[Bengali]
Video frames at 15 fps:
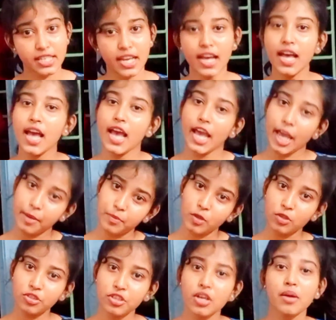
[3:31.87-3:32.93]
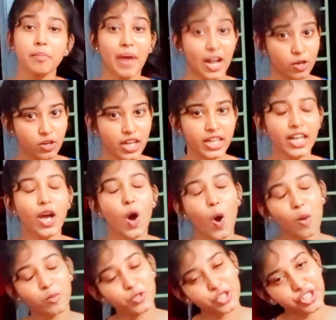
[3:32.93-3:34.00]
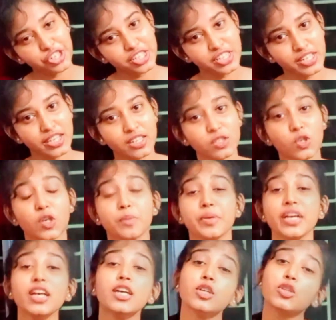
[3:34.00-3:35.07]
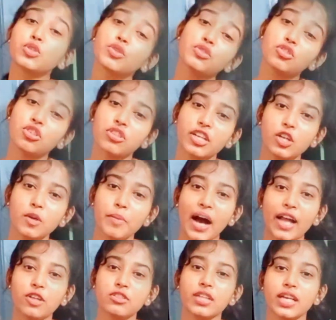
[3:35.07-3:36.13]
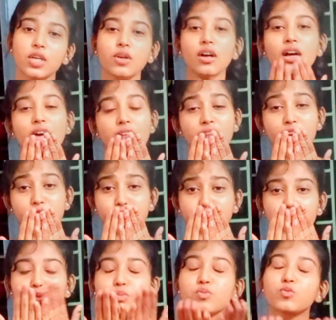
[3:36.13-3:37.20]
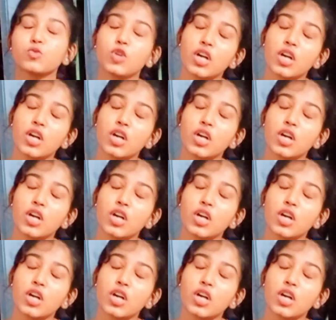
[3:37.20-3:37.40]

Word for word: না এবং ভালো লাগলে অবশ্যই শেয়ার করবে সুস্থ থেকো ভালো থেকো লাভ ইউ